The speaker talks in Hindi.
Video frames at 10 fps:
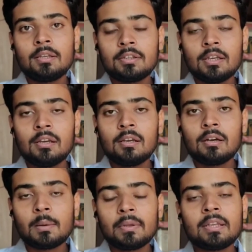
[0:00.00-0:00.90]
ये
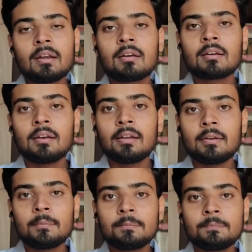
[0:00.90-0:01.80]
हमें ध्यान रखना
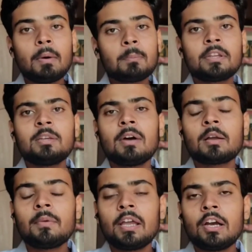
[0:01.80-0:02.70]
है अब आपके
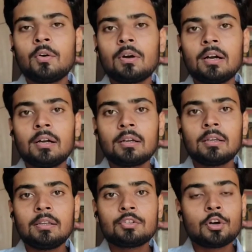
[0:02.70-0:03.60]
दिमाग में आया होगा
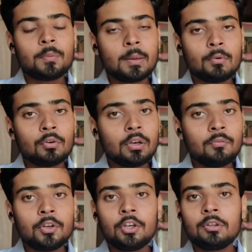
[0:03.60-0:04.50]
कि जो अभी हम लोगों
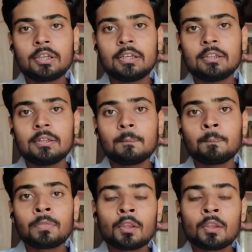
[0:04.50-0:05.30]
ने वीडियो देखी थी